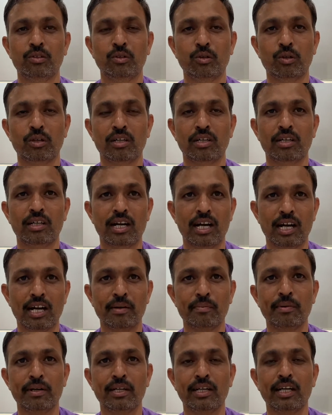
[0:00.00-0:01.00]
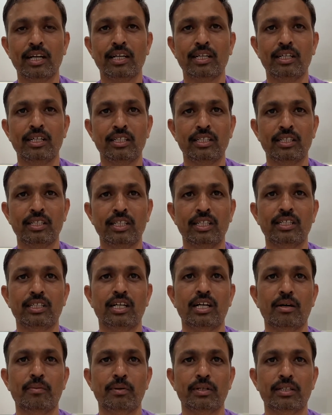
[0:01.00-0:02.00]
और खाना भी ठीक ठीक से
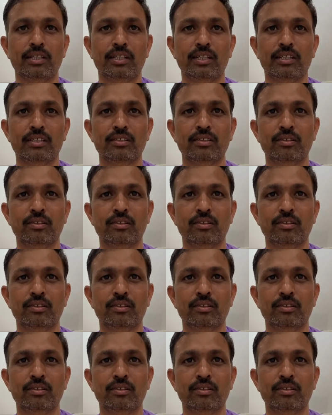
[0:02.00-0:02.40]
खा पाता था